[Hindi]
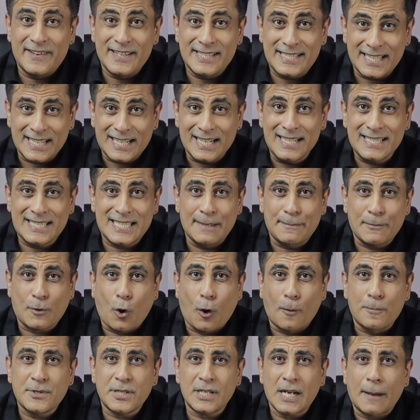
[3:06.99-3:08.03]
फिजिकल सिम
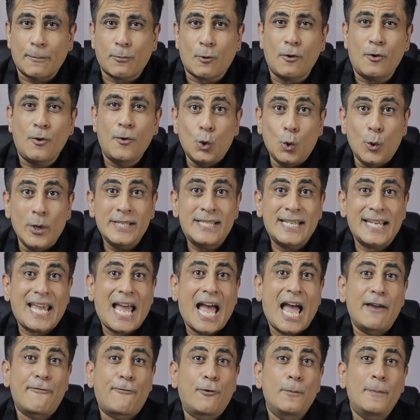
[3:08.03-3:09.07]
का ऑप्शन आपको यूएसए के
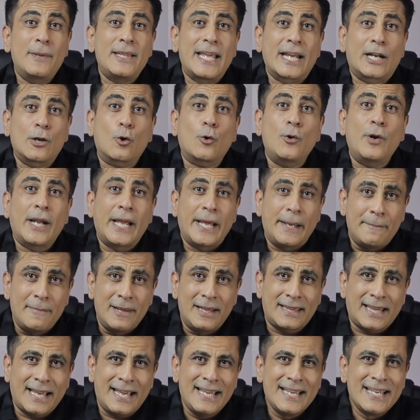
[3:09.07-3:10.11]
आईफोन में देखने को नहीं
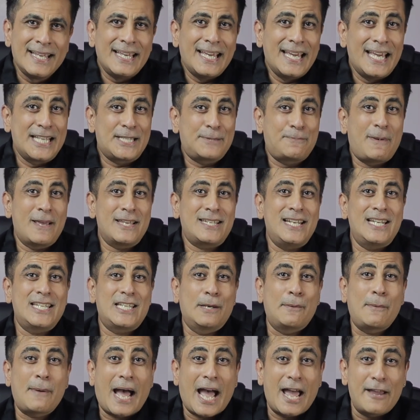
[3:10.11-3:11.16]
मिलता है स्पेशली
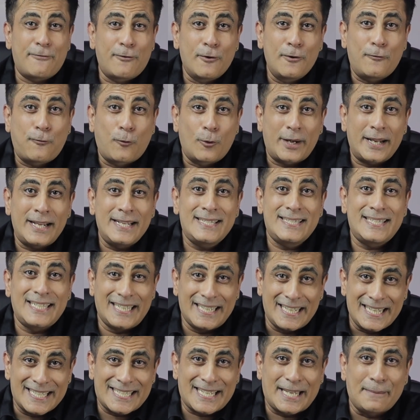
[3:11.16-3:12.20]
जब हम आईफोन 14
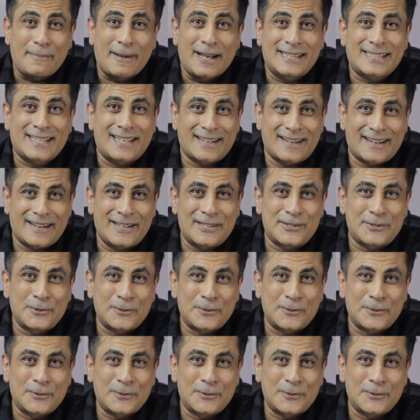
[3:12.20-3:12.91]
सीरीज की बात कर रहे हैं